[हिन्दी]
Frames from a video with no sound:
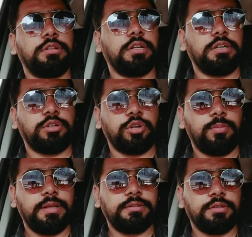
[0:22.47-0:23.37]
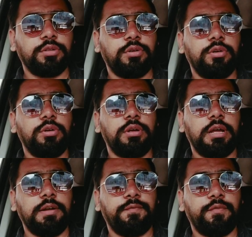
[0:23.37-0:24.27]
थर्ड टोमासिटो
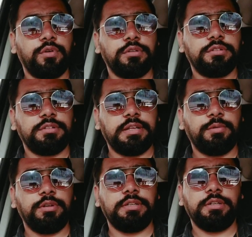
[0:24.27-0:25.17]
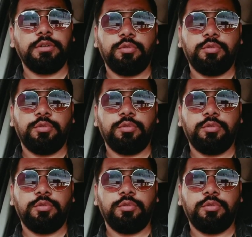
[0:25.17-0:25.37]
एंड फोर्ट जेवोली